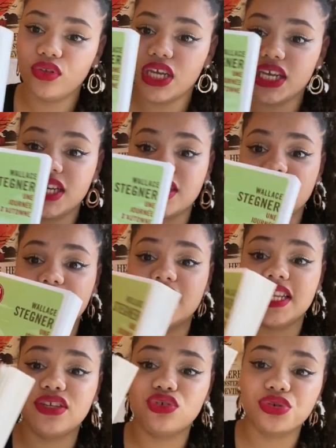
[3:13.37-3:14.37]
Et c'est une
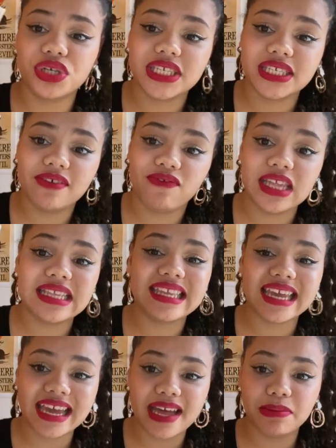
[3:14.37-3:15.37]
lecture qui s'est faite
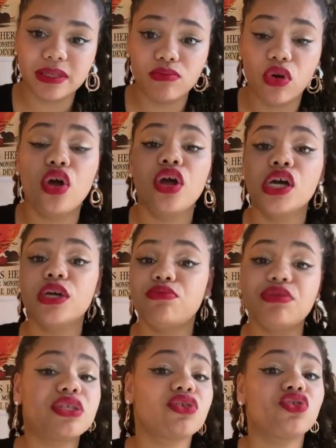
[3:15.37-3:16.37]
très rapidement,
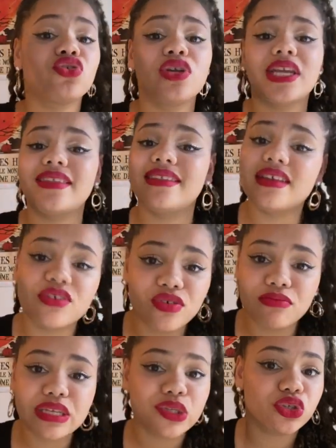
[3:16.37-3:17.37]
puisque je l'ai
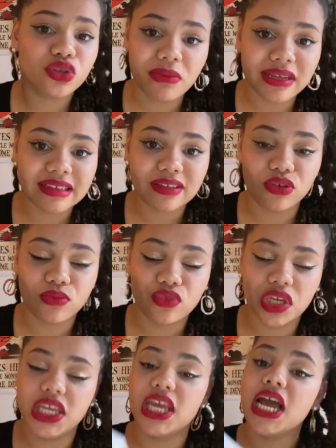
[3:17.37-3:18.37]
dégommé ce matin dans mon
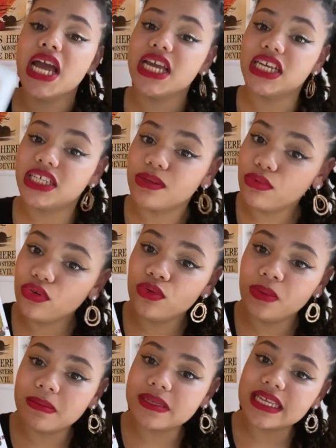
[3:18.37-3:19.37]
lit, et j'ai beaucoup
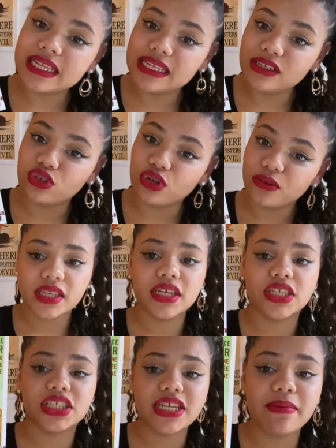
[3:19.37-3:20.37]
aimé cette lecture.
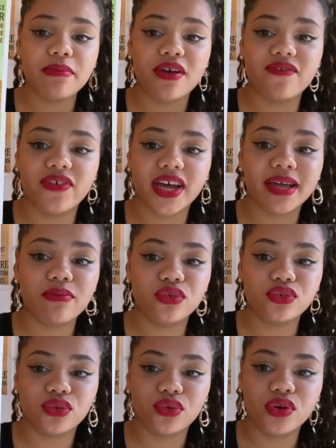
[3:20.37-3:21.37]
J'aime vraiment
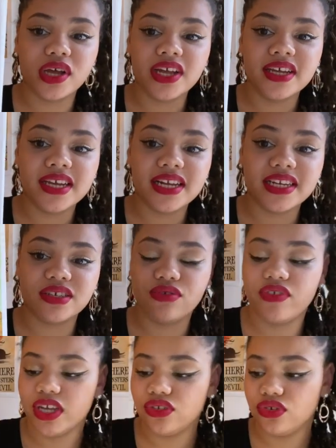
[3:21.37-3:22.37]
trop les
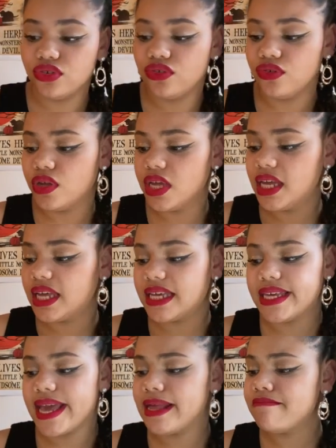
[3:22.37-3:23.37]
couvertures de
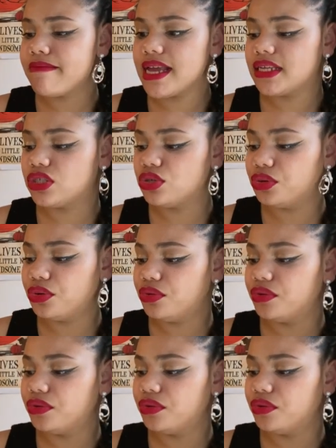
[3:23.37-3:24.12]
Game Master.